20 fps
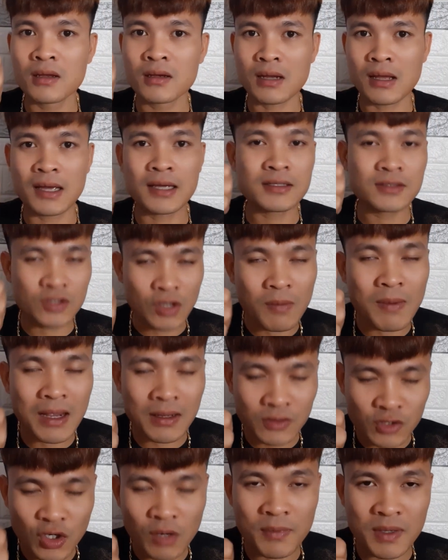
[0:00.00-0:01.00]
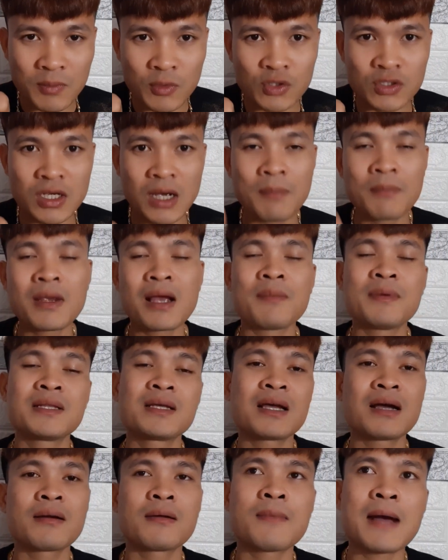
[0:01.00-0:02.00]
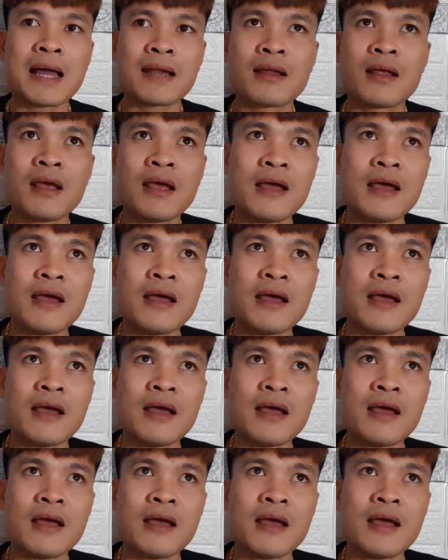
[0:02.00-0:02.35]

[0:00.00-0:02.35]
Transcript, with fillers: Đấy, cho bạn cho mình một chấm. Cảm ơn tất cả các bạn.